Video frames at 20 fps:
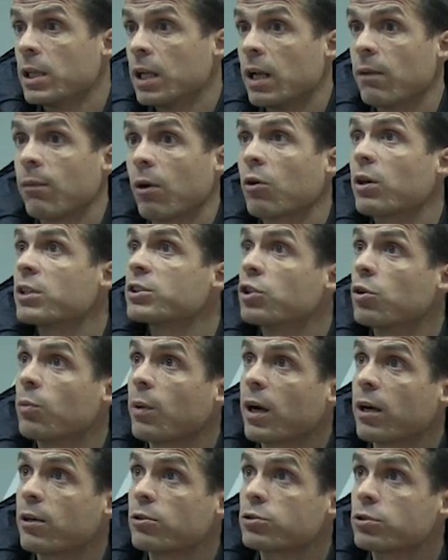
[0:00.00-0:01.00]
El balón ha sido
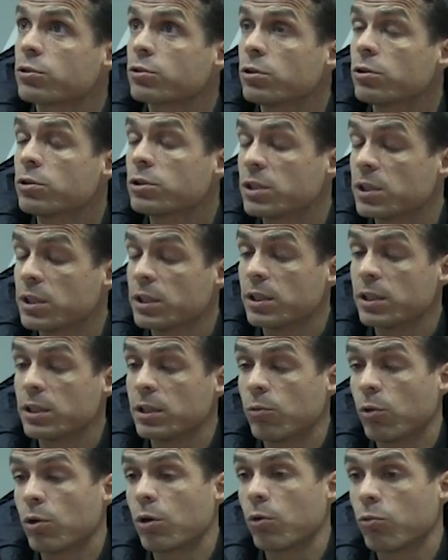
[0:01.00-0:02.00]
para nosotros
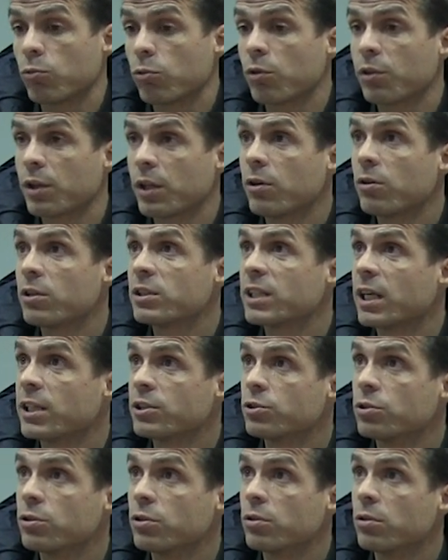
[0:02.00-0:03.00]
y bueno, el 1-0 les ha
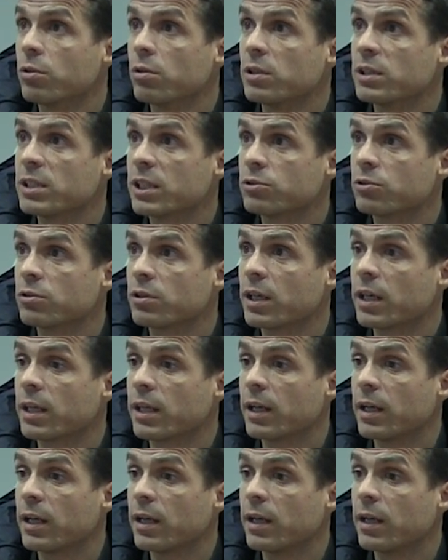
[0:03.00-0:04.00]
hecho, les ha hecho tener
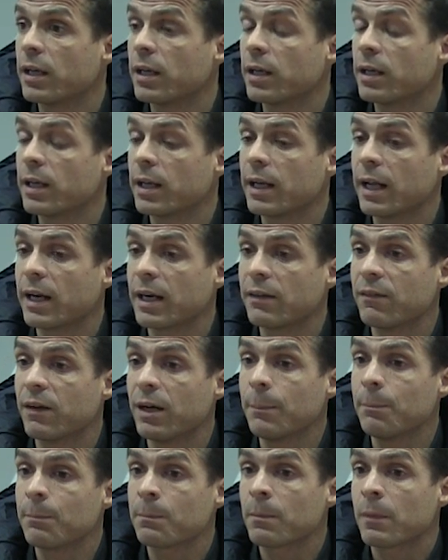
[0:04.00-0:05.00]
que, que ir
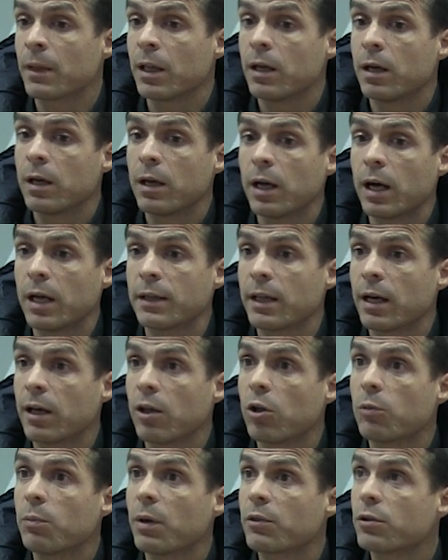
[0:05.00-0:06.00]
arriba han
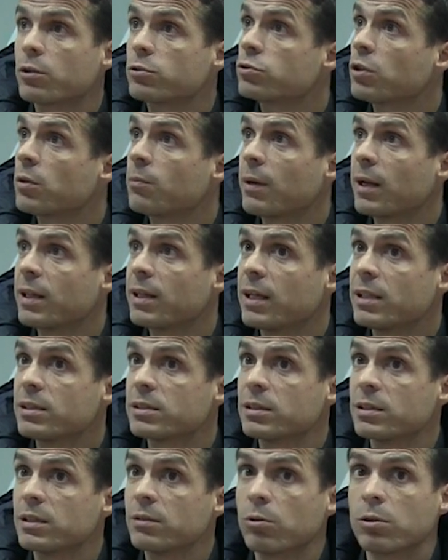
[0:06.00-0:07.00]
dejado espacio a sus
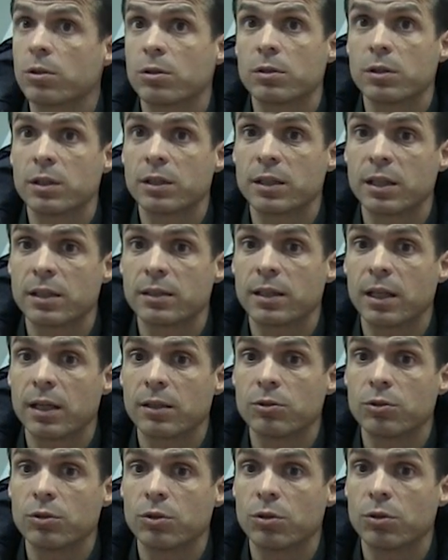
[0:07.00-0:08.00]
espaldas y bueno,
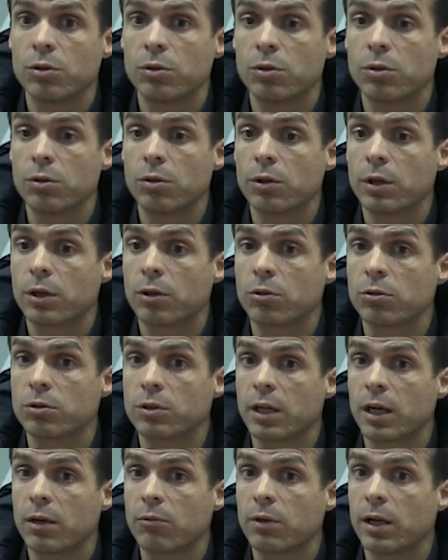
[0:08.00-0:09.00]
intentando
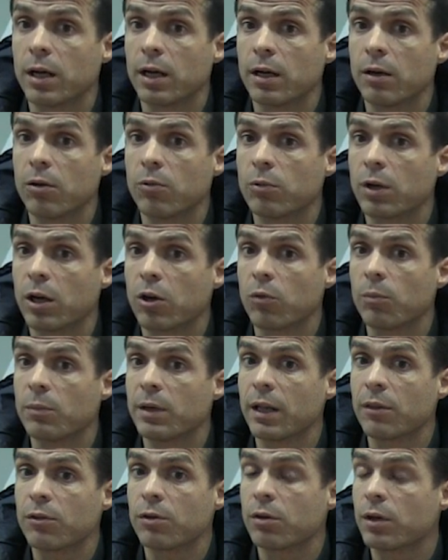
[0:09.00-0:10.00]
encontrar una,
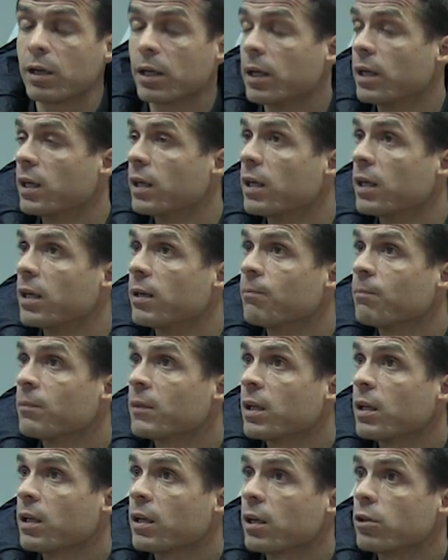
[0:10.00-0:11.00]
combinación que,
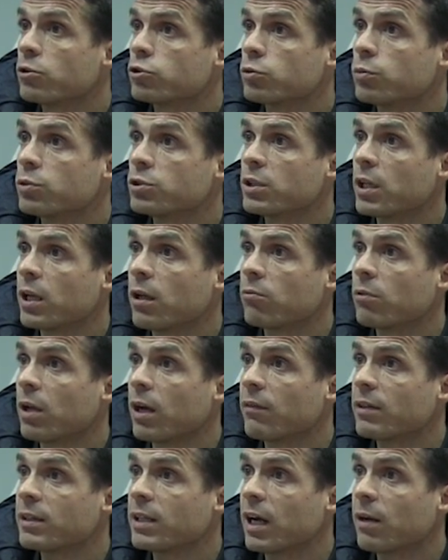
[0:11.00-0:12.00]
nos supusiera
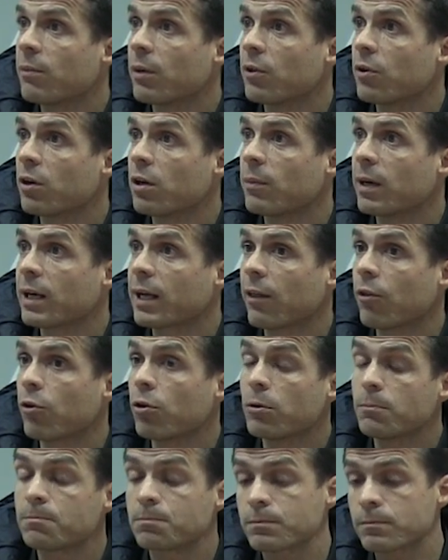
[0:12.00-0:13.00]
una ventaja mayor en el
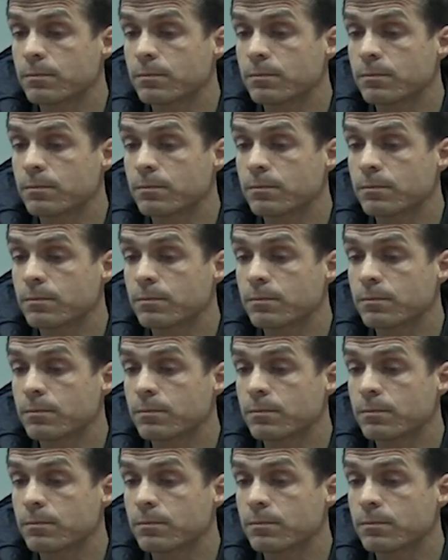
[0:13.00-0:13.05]
marcador.